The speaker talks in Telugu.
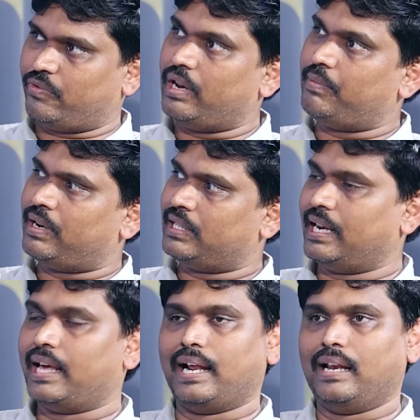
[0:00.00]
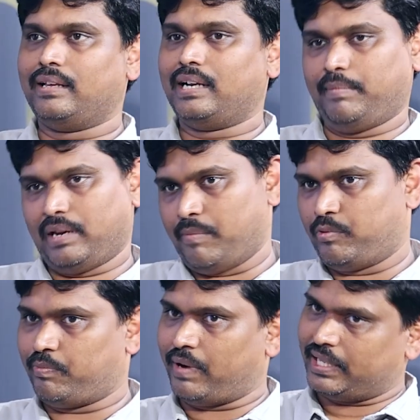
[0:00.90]
ఒకవేళ ఎప్పుడన్నా సరిగ్గా రాలేదంటే మీరు
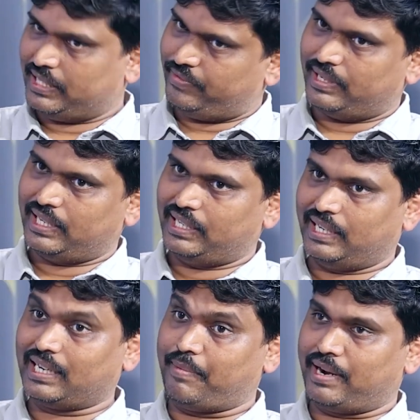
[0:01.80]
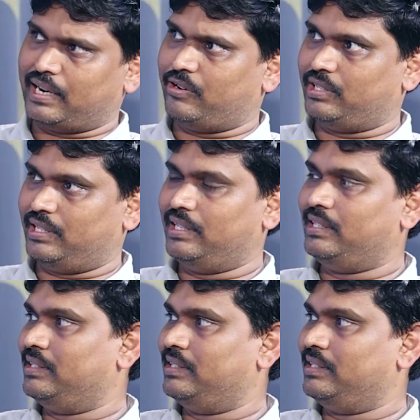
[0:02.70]
ఇన్పుట్ మార్చి ఇవ్వండి ఇంకా బెటర్గా వస్తుంది